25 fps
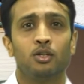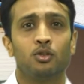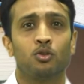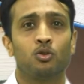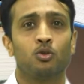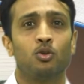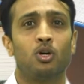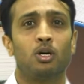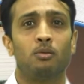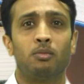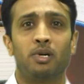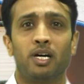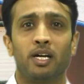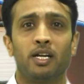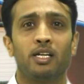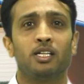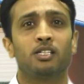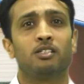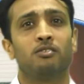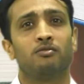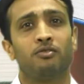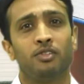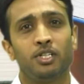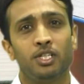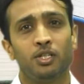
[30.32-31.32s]
तो हमारे
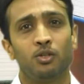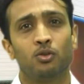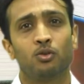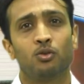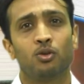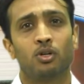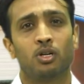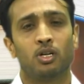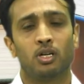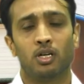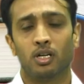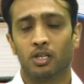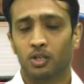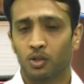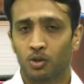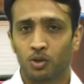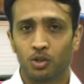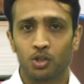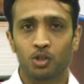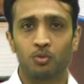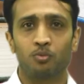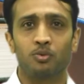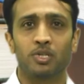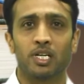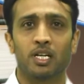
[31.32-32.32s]
इस वीडियो
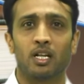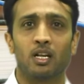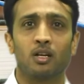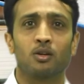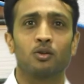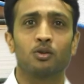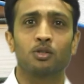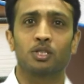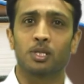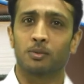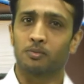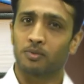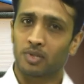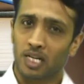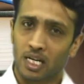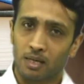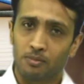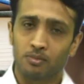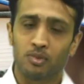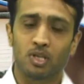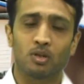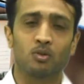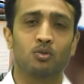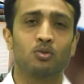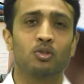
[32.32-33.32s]
यूट्यूब चैनल को सब्सक्राइब
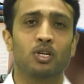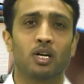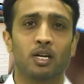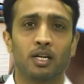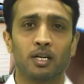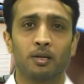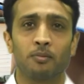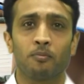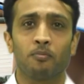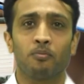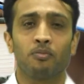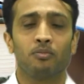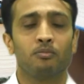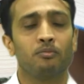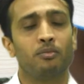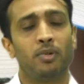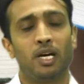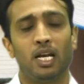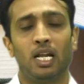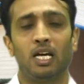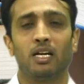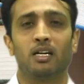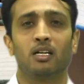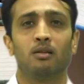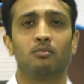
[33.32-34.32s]
जरूर करें
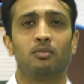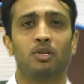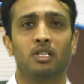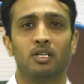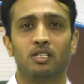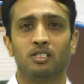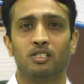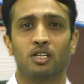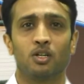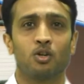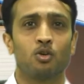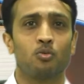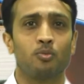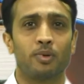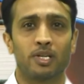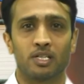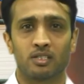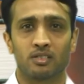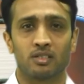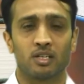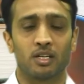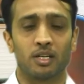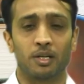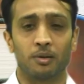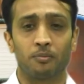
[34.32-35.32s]
बेल आइकन बटन जरूर प्रेस
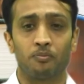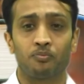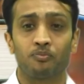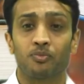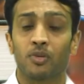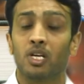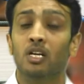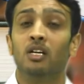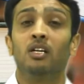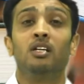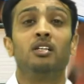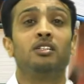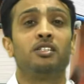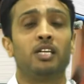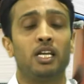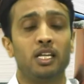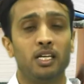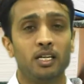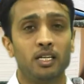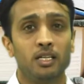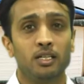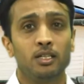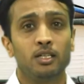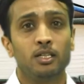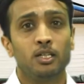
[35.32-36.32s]
करें चलिए
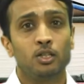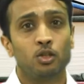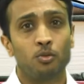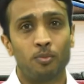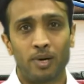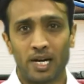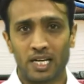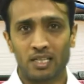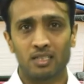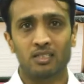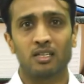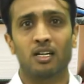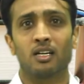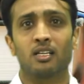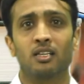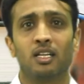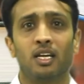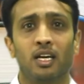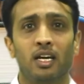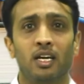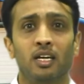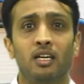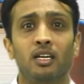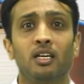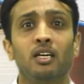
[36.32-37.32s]
तो बात करते
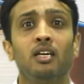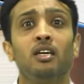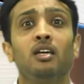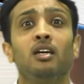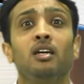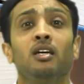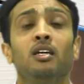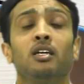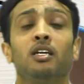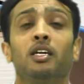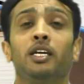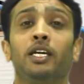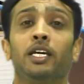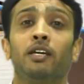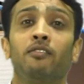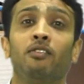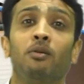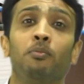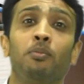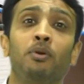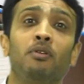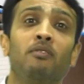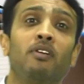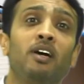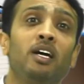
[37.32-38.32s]
हैं कि
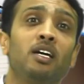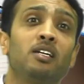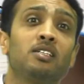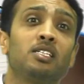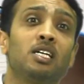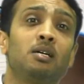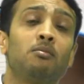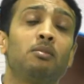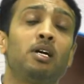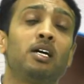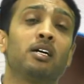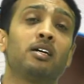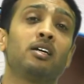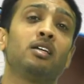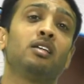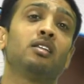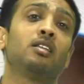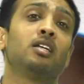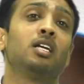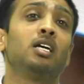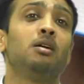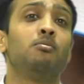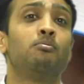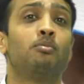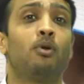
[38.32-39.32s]
के वाई एग्ज़ाम आखिर
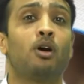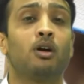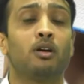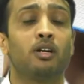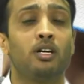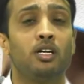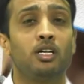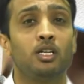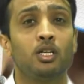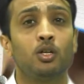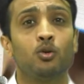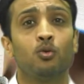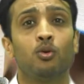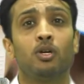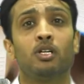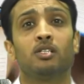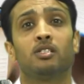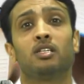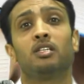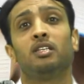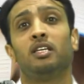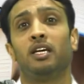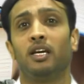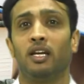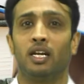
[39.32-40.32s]
इतना इम्पोर्टेंट क्यों है
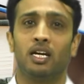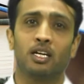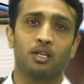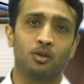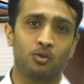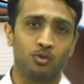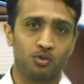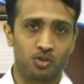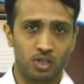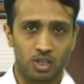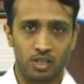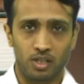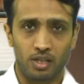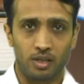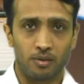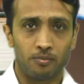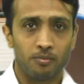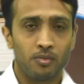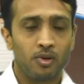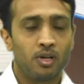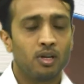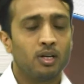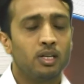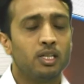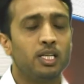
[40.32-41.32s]
इसे देना क्यों चाहिए
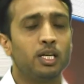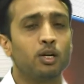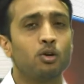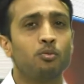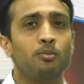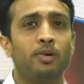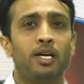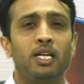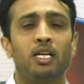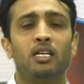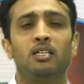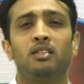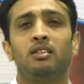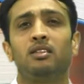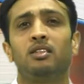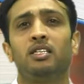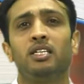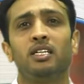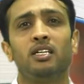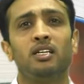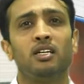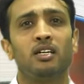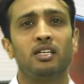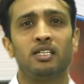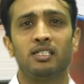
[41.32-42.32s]
देखो मैंने
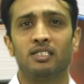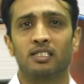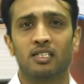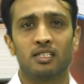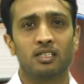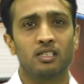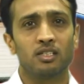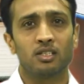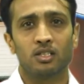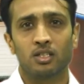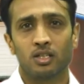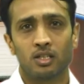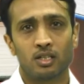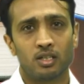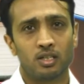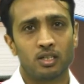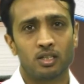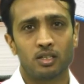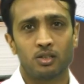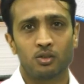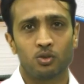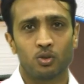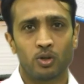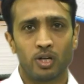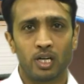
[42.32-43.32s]
तीन रीज़न
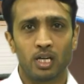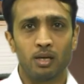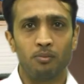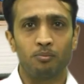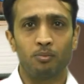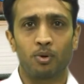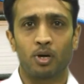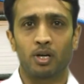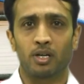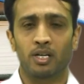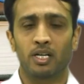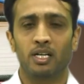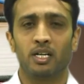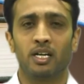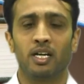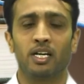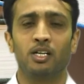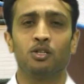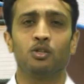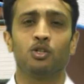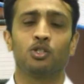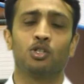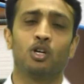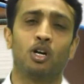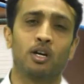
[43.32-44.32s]
जो है इम्पॉर्टेंट है
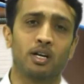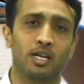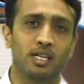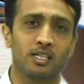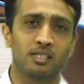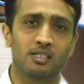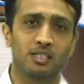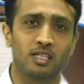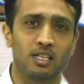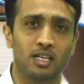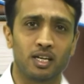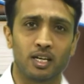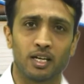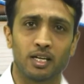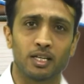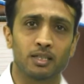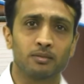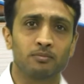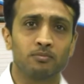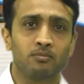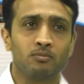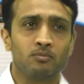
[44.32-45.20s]
जो शॉर्ट लिस्ट किए हैं